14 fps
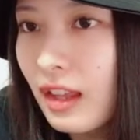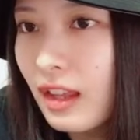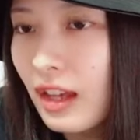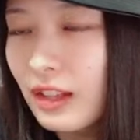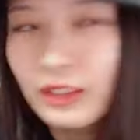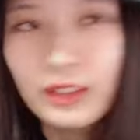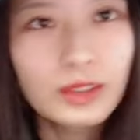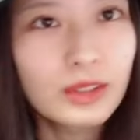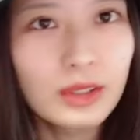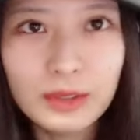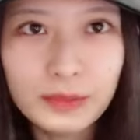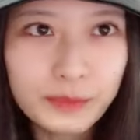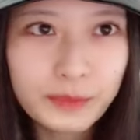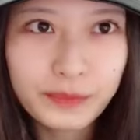あ
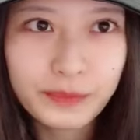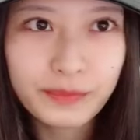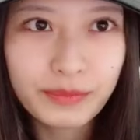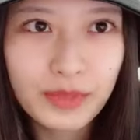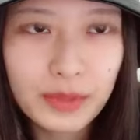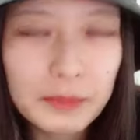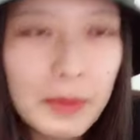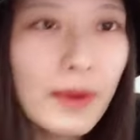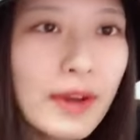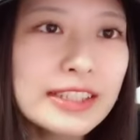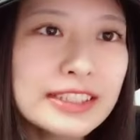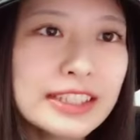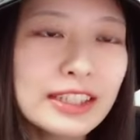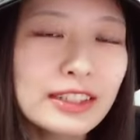のーパワー
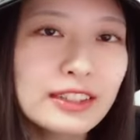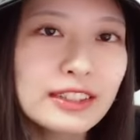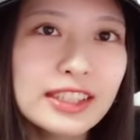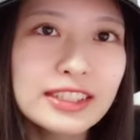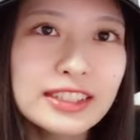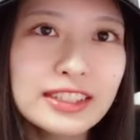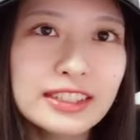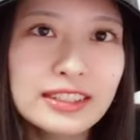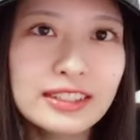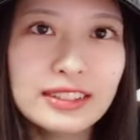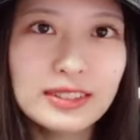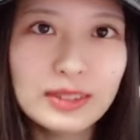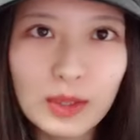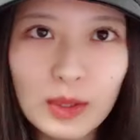ちゃんとデンジく
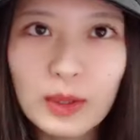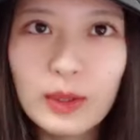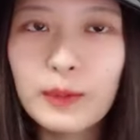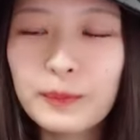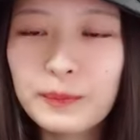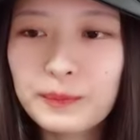んの